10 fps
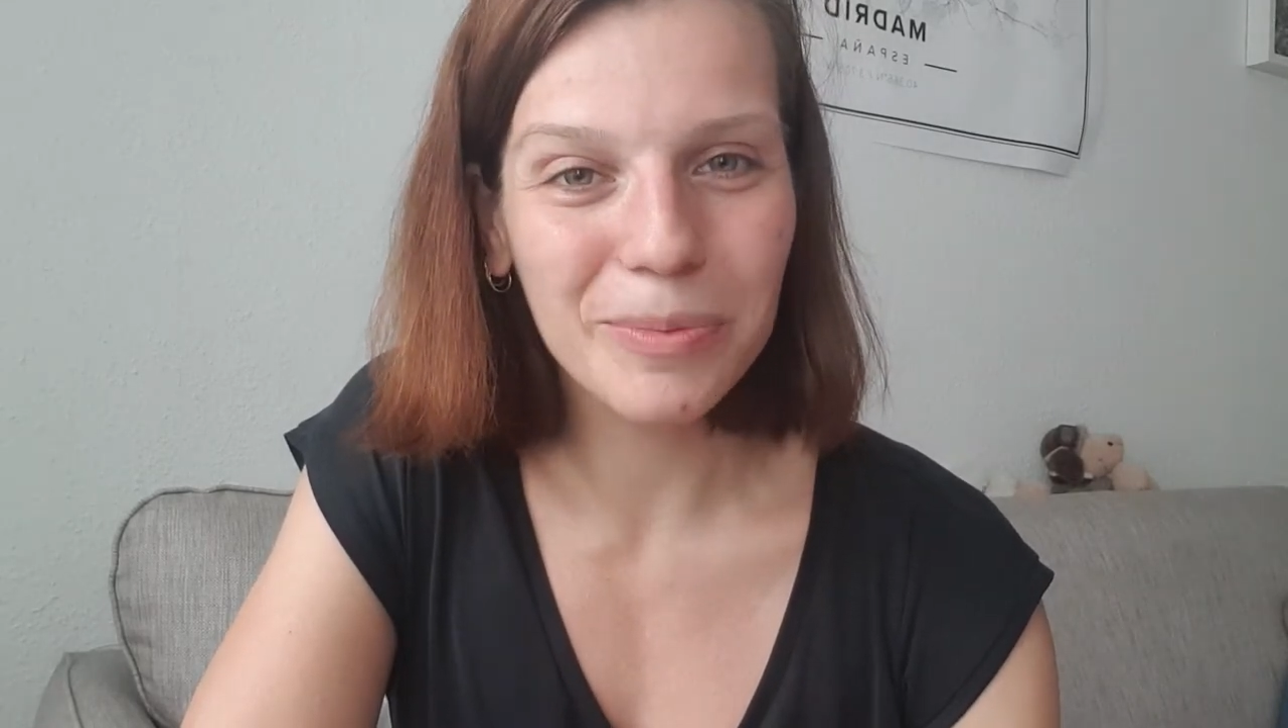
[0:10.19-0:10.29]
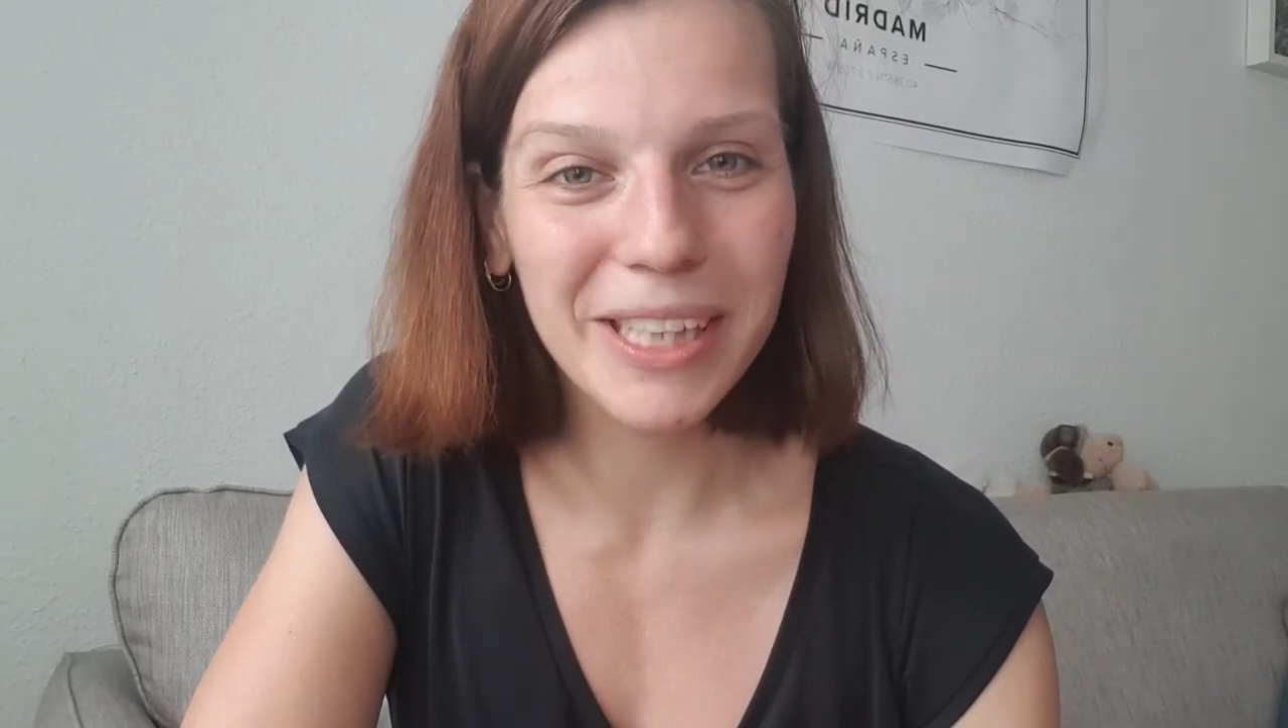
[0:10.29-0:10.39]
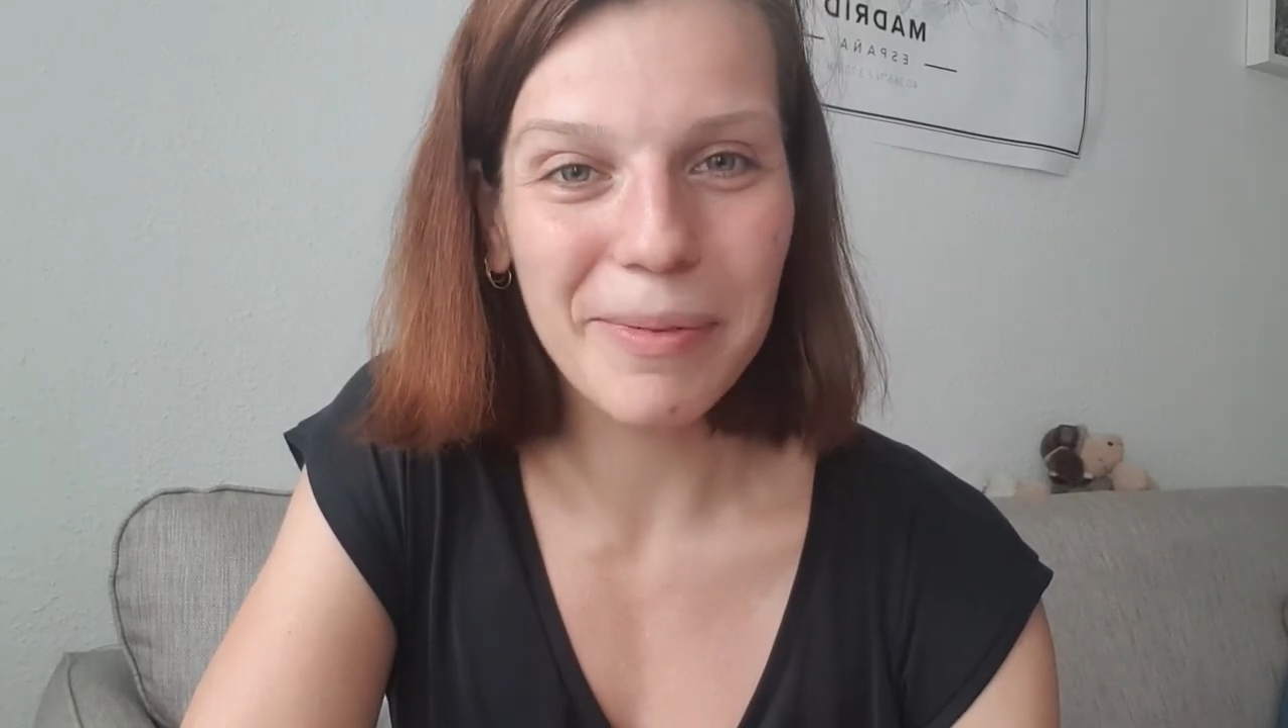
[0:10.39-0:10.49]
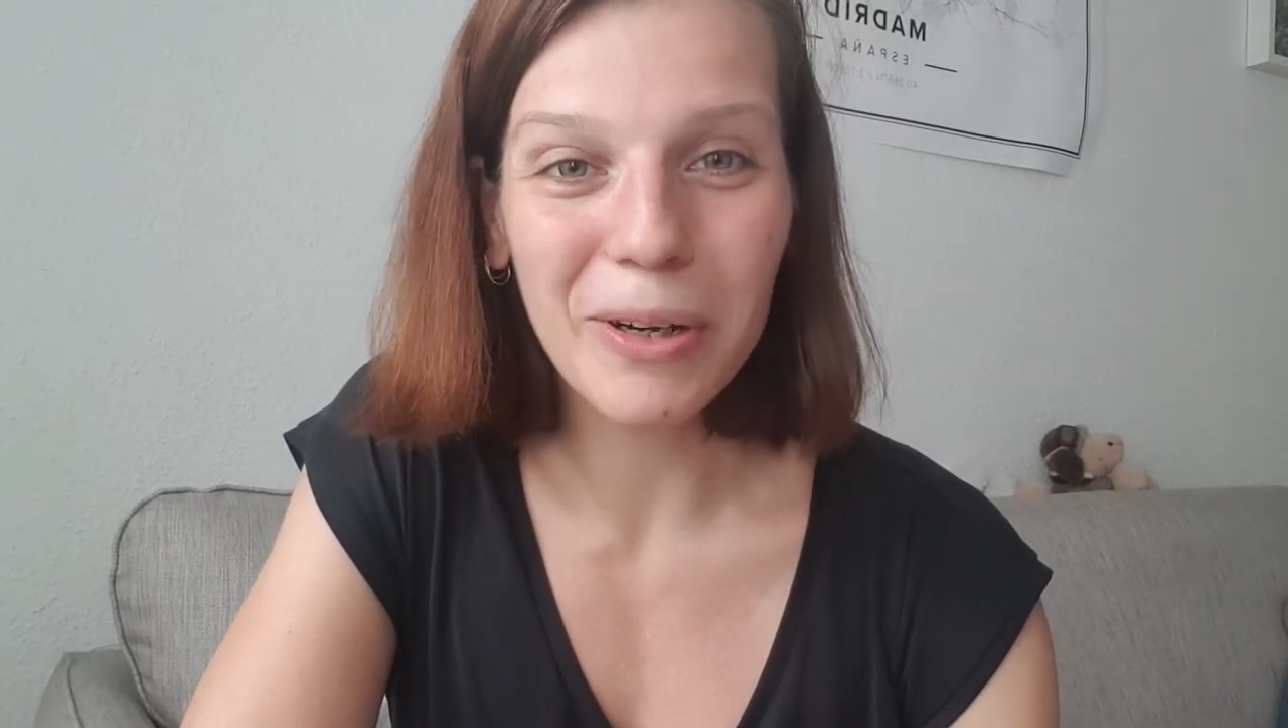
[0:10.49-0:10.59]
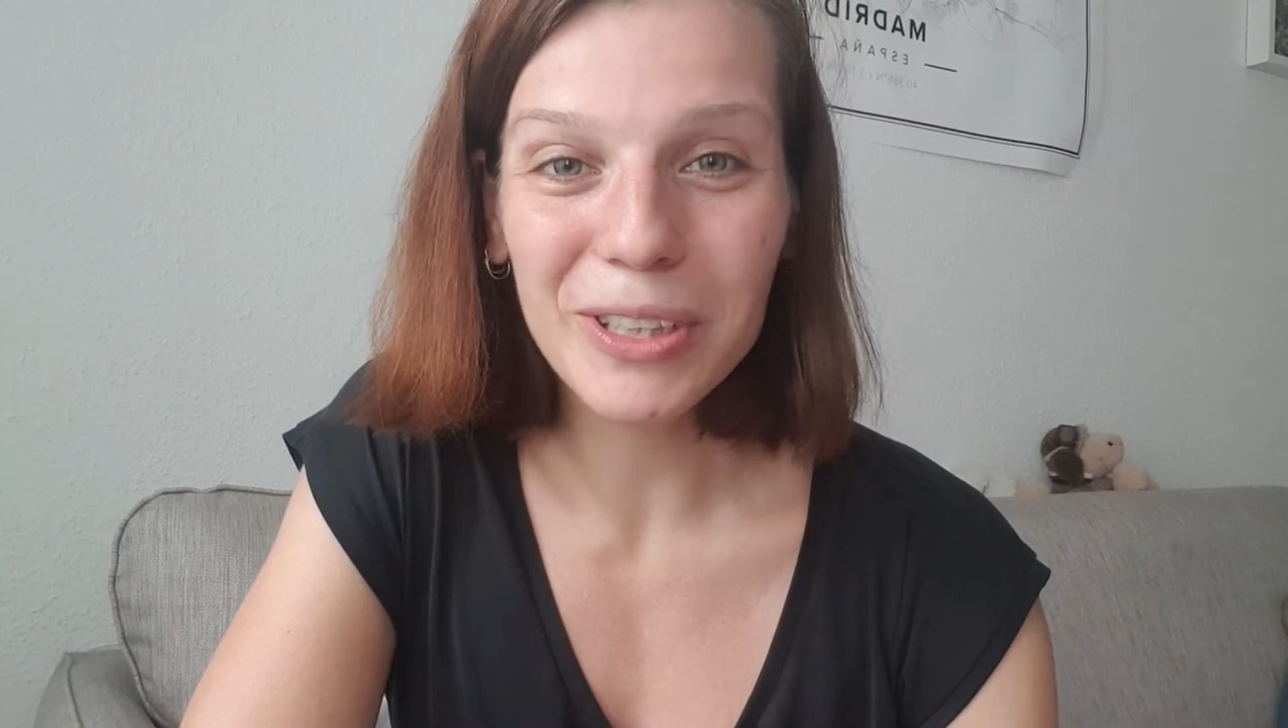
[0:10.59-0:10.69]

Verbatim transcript: zum Thema